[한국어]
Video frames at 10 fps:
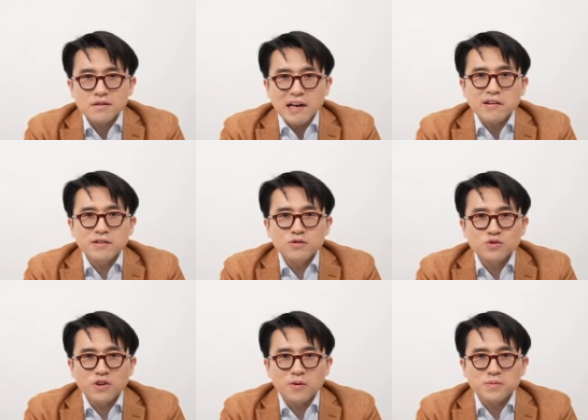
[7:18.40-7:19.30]
당연히
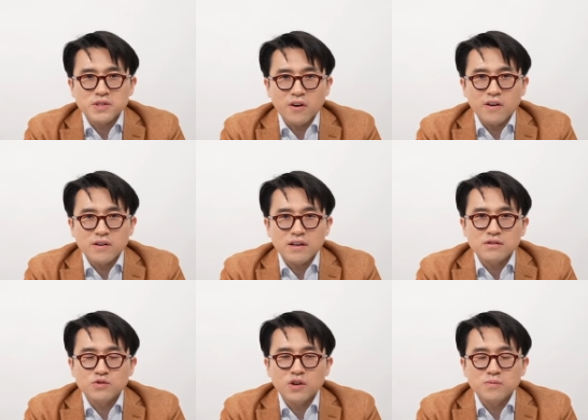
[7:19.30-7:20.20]
두렵죠.
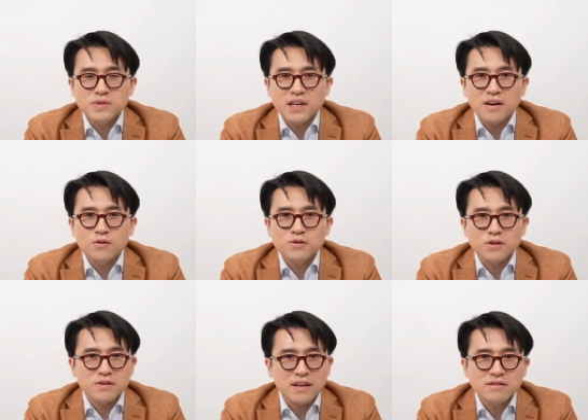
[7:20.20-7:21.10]
그러니까 두렵지 않고
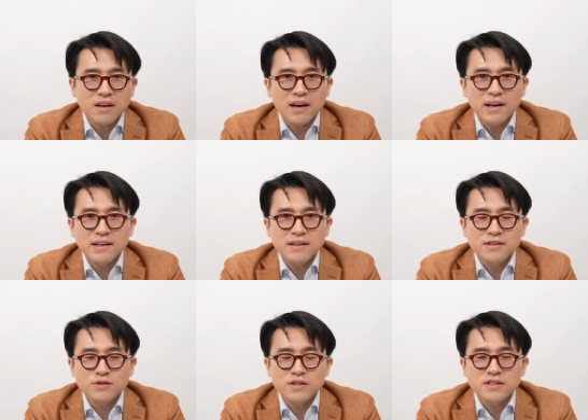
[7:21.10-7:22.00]
저 나는 다 해낼
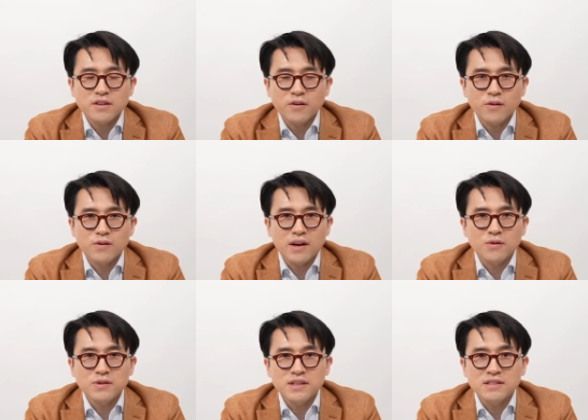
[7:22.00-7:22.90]
수
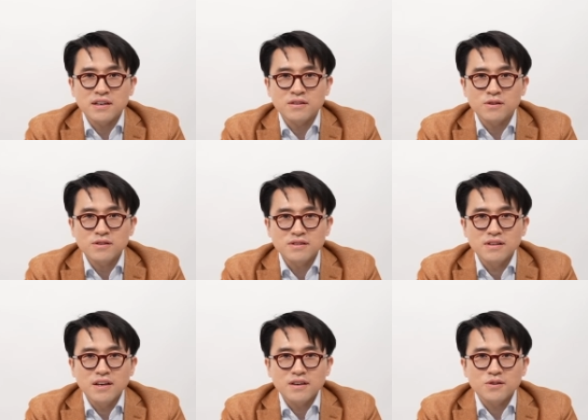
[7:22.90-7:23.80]
있어요라고 얘기하는 거는
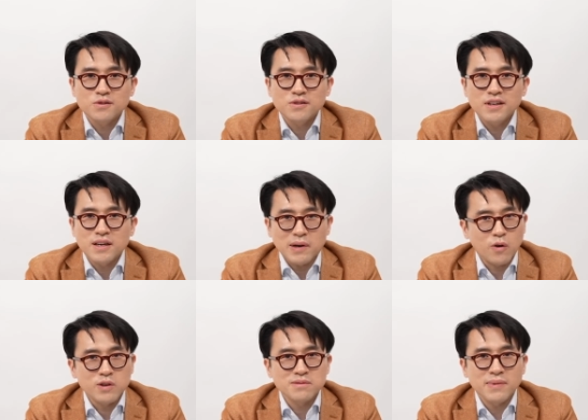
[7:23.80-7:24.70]
그거는 아마
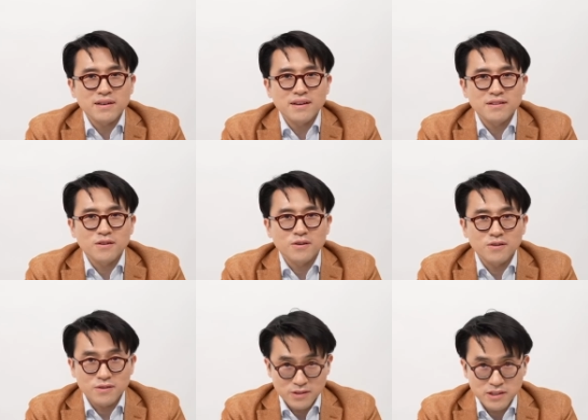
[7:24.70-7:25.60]
거짓말을 하는
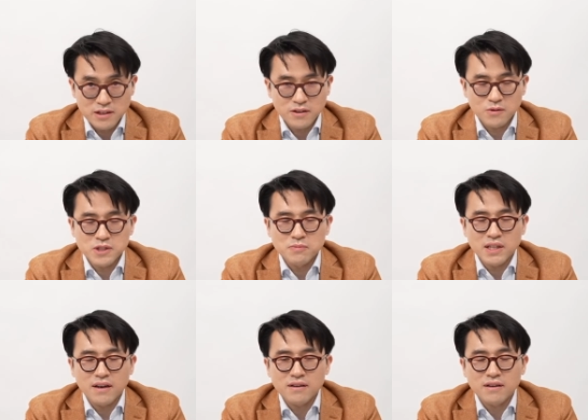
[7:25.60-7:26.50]
것일 것입니다.